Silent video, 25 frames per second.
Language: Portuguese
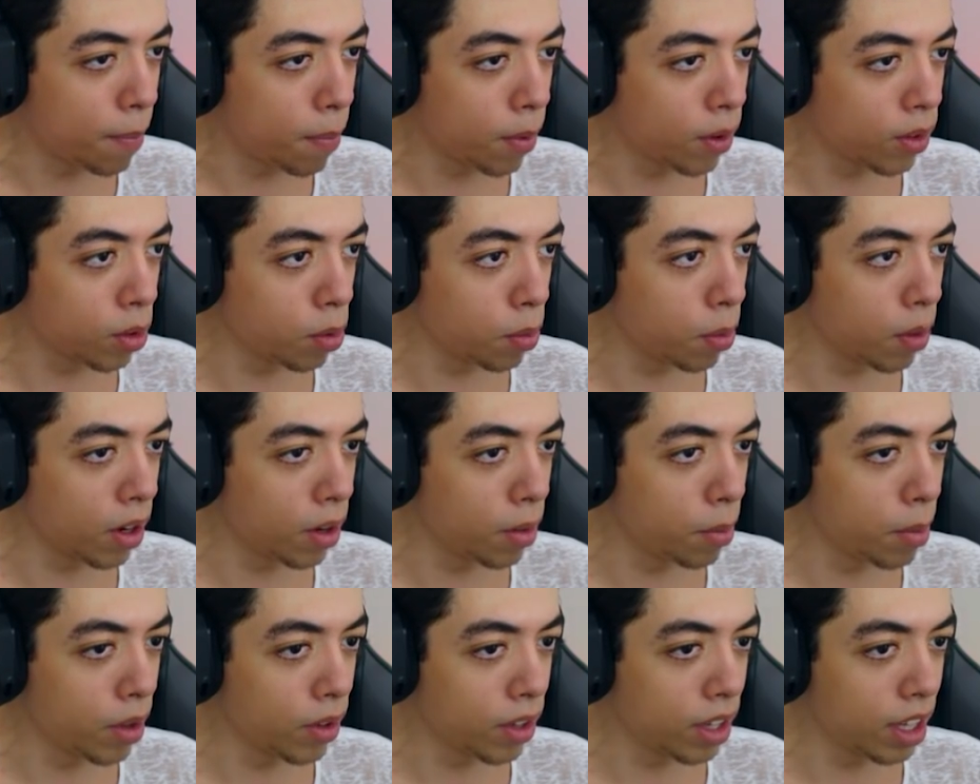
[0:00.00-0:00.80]
Pro
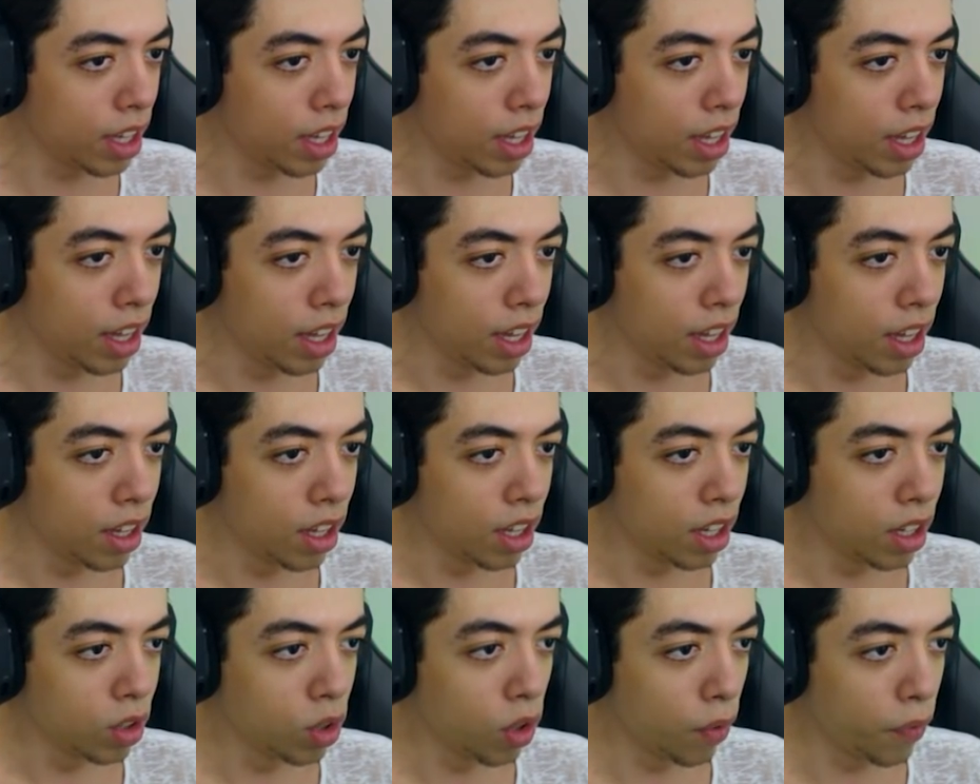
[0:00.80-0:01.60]
tubarão meio que
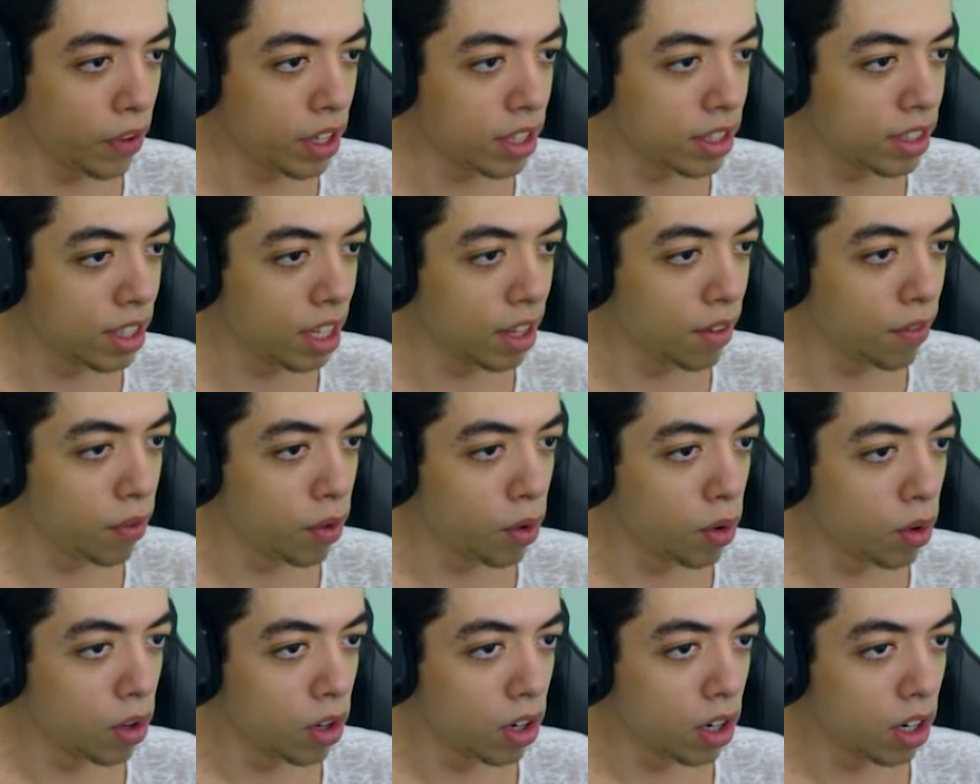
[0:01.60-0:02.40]

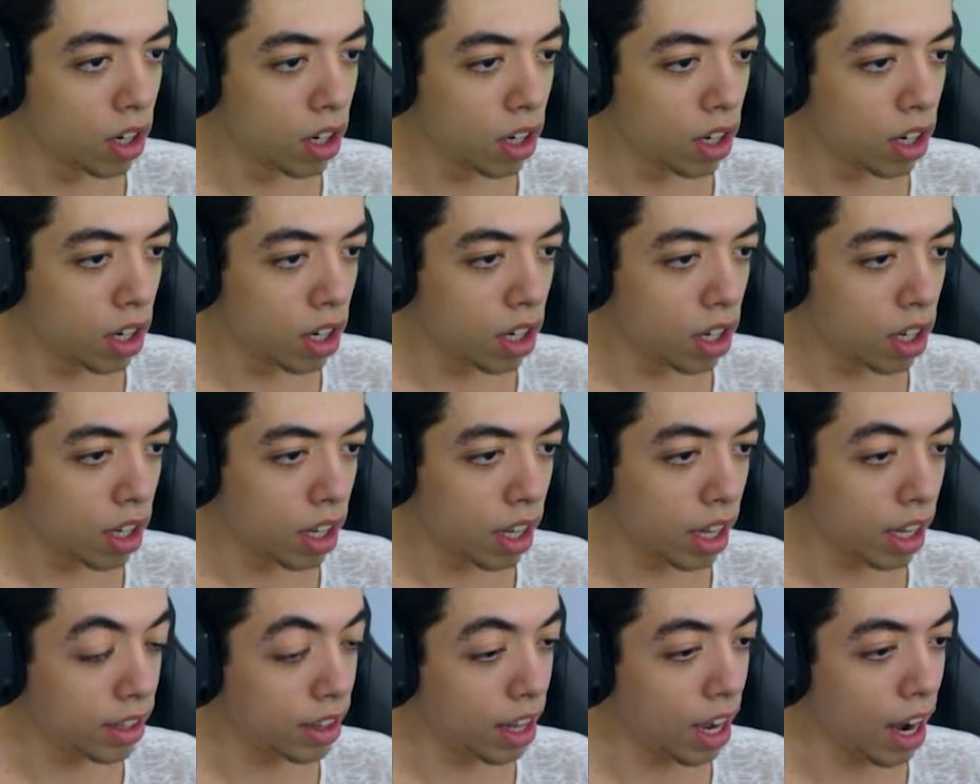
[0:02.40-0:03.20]
inofensivo.
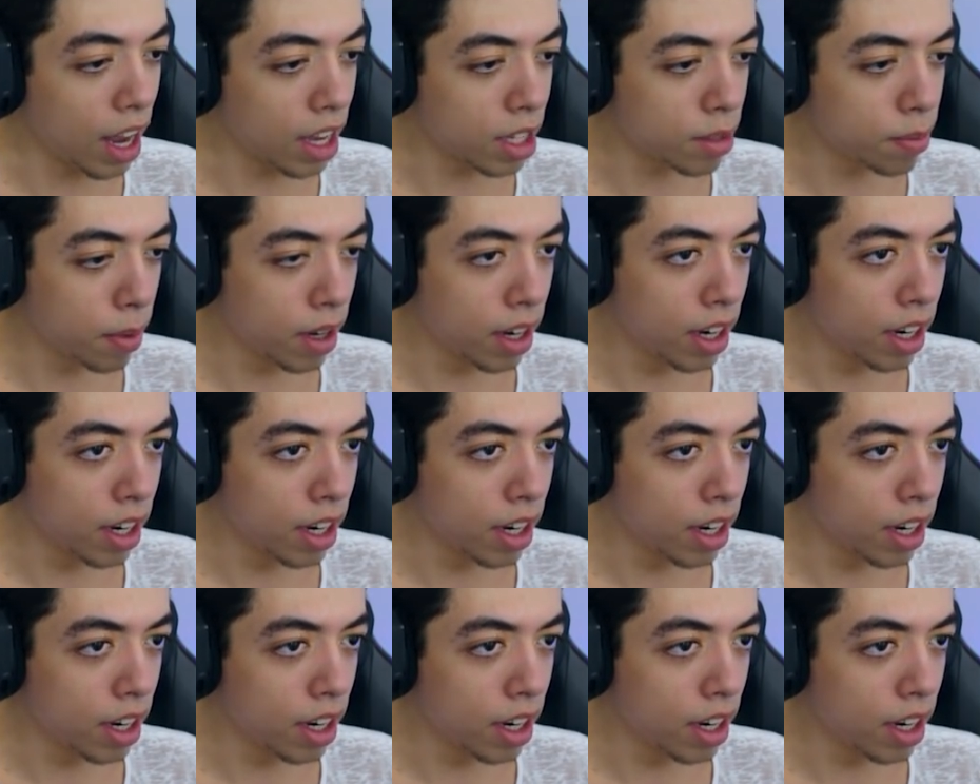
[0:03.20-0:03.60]
Bruno, tem que ir